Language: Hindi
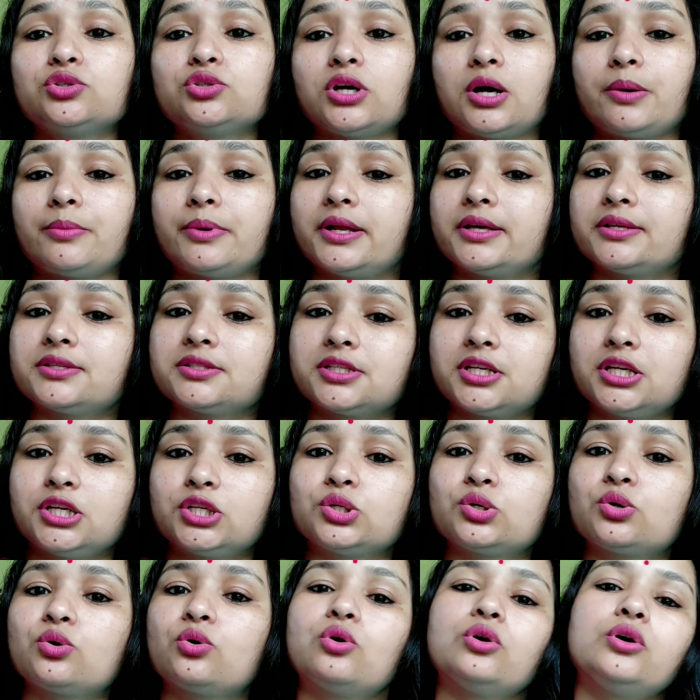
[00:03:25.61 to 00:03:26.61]
जो हमारा
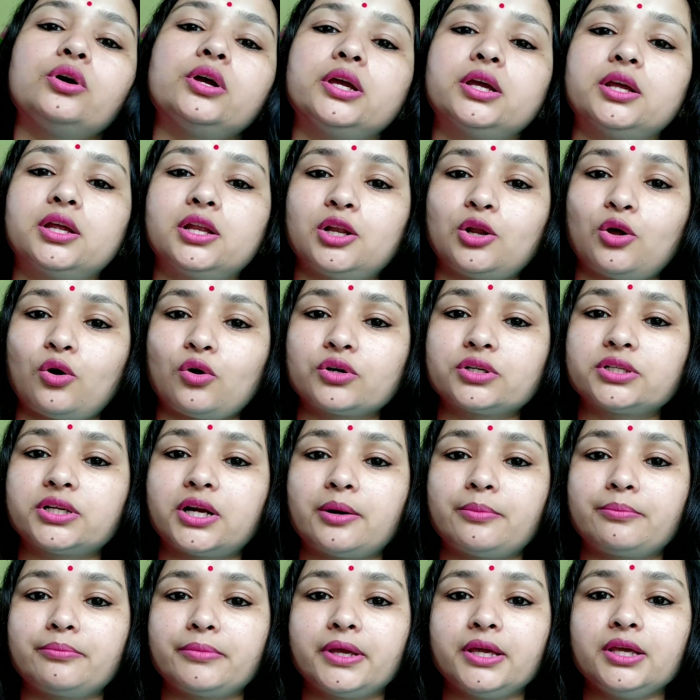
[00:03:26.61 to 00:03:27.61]
स्किन को लॉन्ग
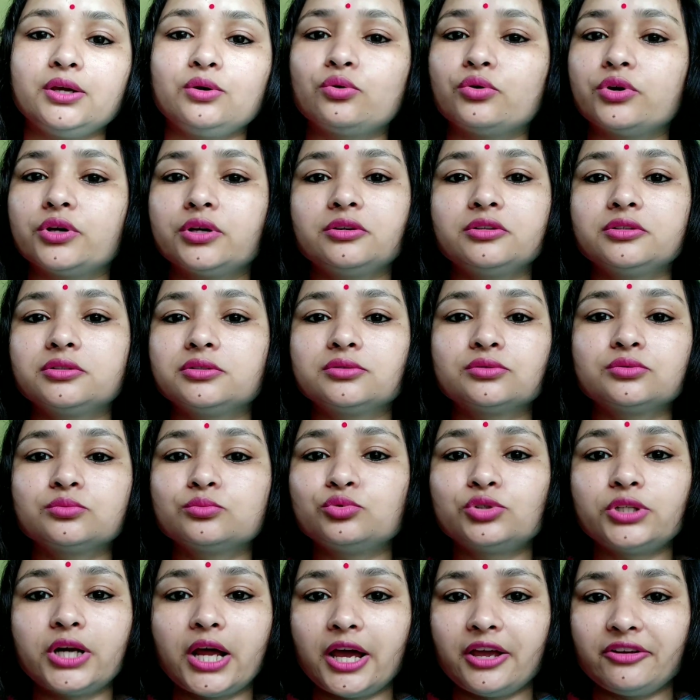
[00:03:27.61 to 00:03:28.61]
टर्म में कोई
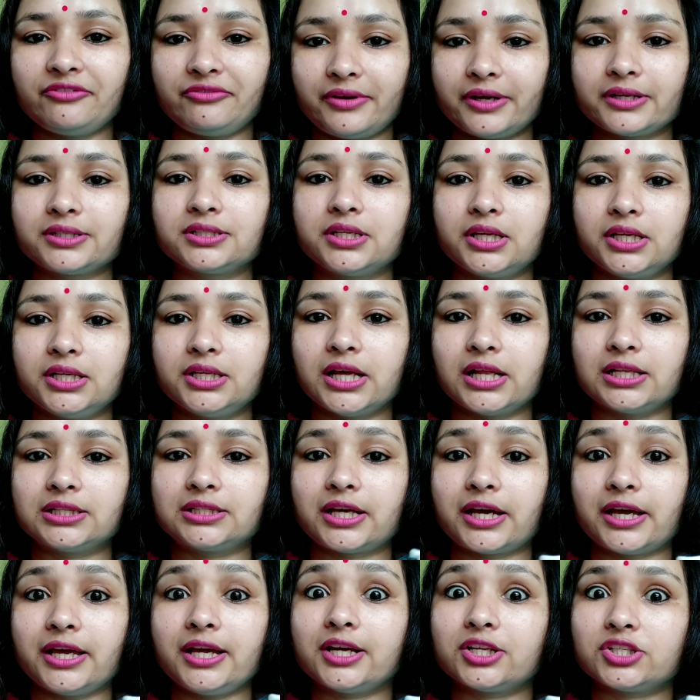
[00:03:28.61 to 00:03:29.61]
बुरा इफेक्ट नहीं
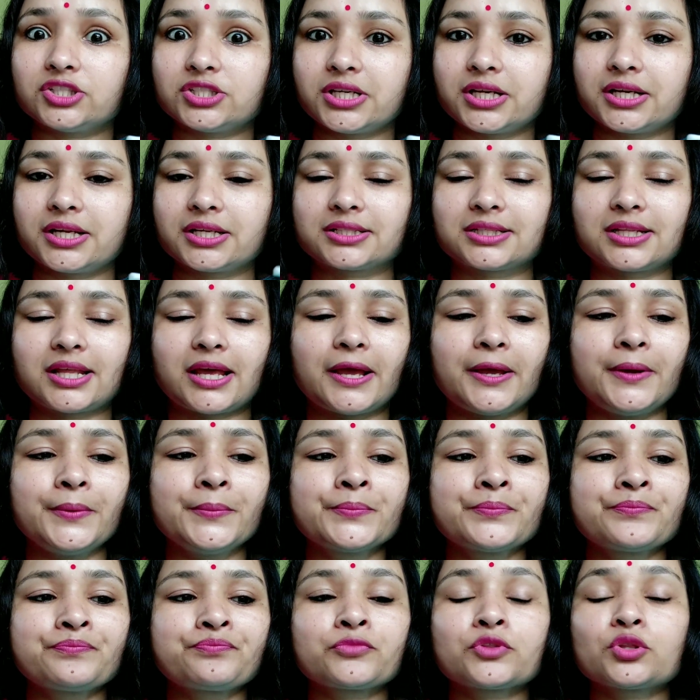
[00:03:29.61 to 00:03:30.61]
डालता है अच्छा रखता है
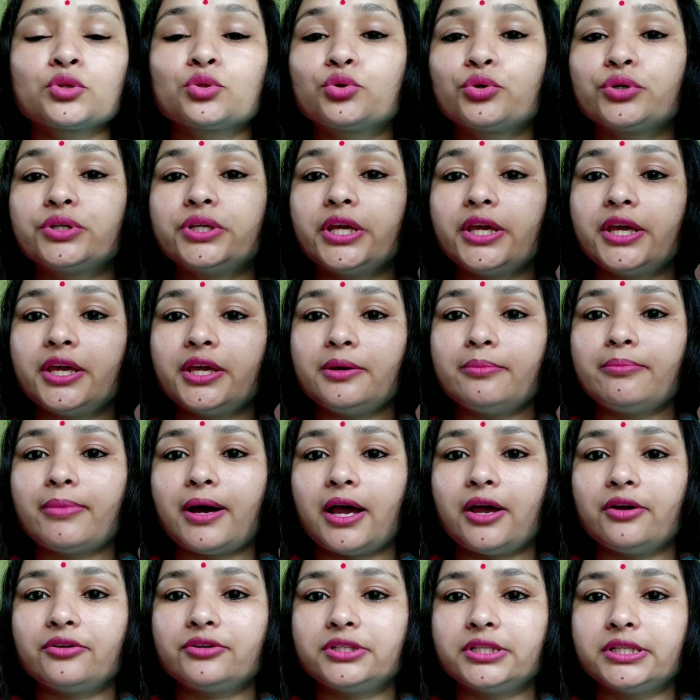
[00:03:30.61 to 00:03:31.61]
तो ये है
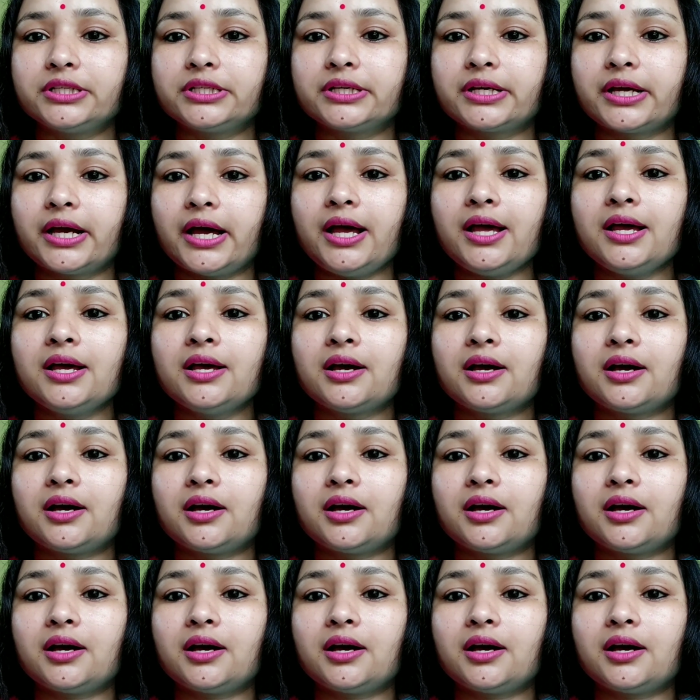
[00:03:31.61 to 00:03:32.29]
बायोटिक का